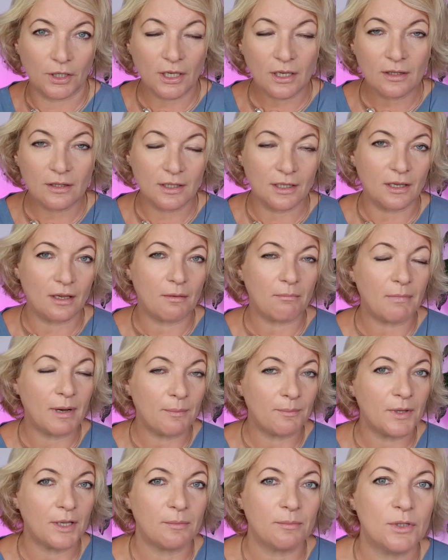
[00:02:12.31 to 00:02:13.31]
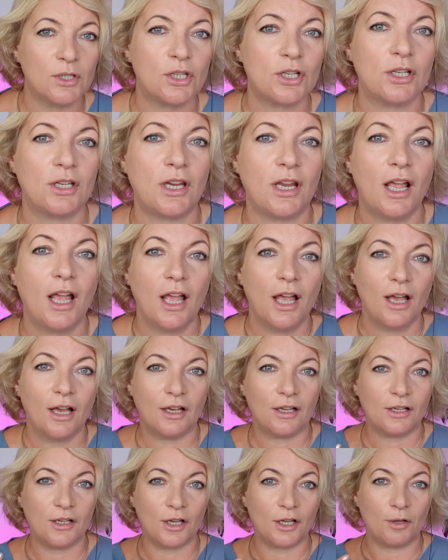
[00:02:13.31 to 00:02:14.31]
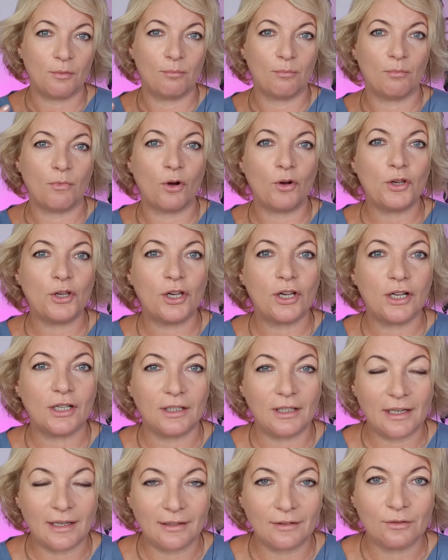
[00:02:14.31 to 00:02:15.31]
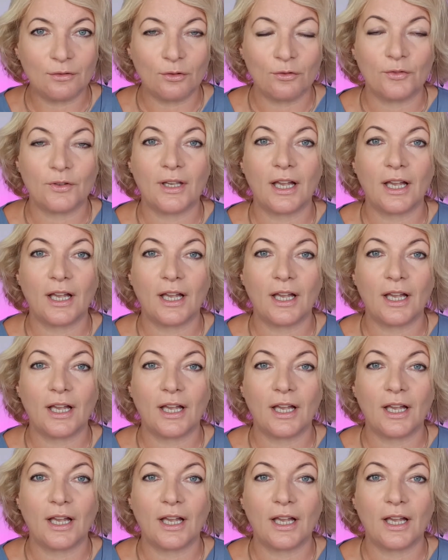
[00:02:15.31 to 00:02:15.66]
Inni mam na myśli e, moich klientów,